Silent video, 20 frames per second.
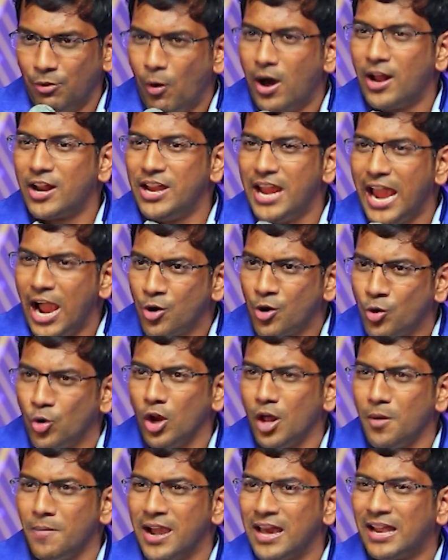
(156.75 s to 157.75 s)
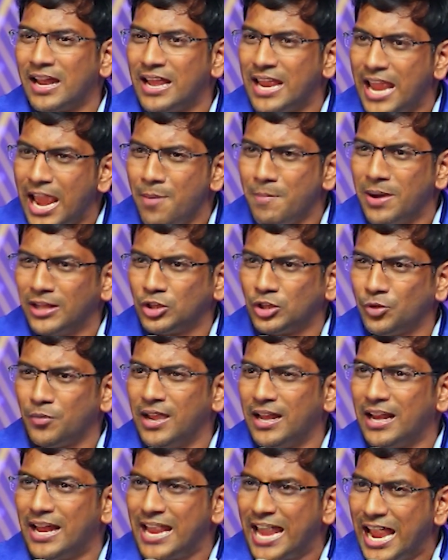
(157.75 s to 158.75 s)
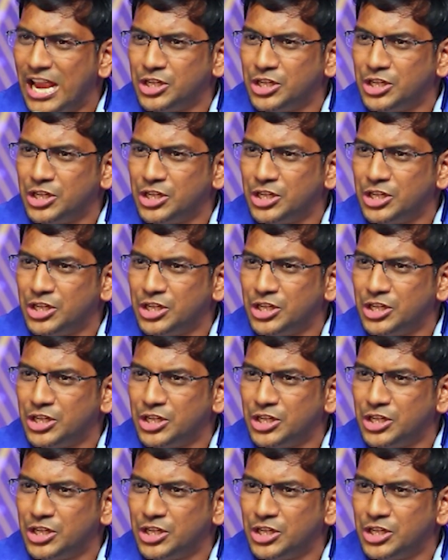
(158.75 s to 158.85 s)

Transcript: వారు ఏ కులమైన ఏ మతమైనా